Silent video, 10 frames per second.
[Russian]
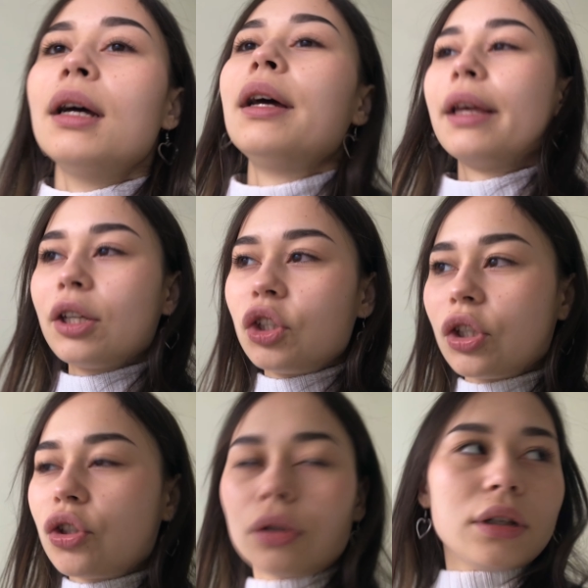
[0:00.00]
Я
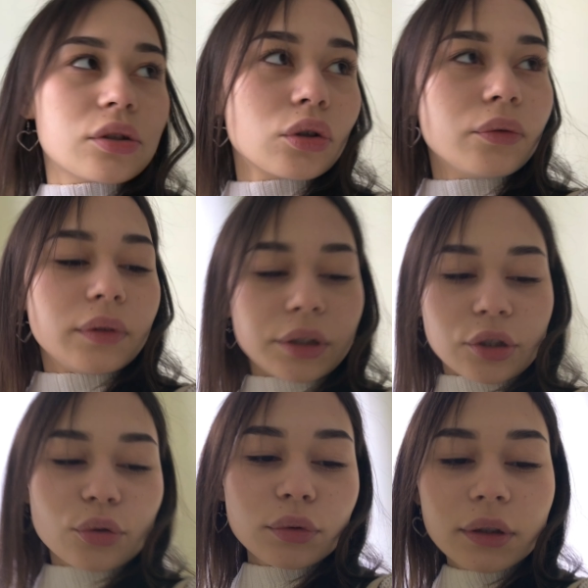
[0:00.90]
сейчас еще дорисовывала
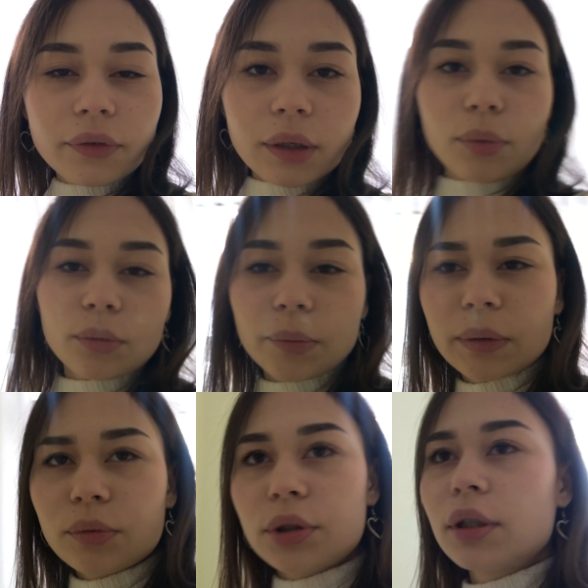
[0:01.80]
рисунок в альбоме,
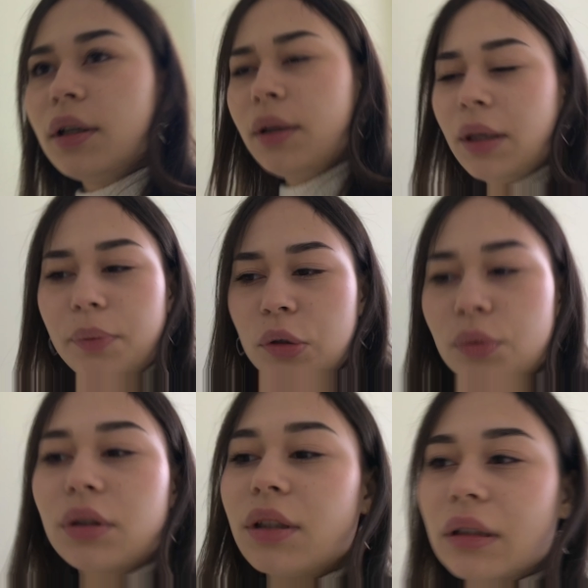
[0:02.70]
потому что я
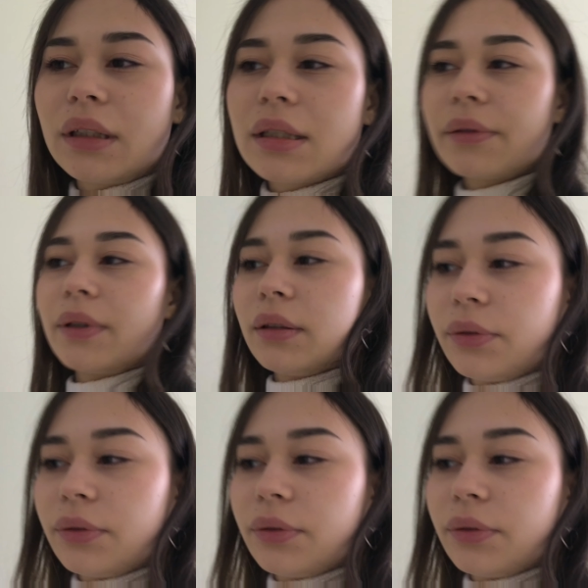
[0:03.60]
почему-то не нарисовала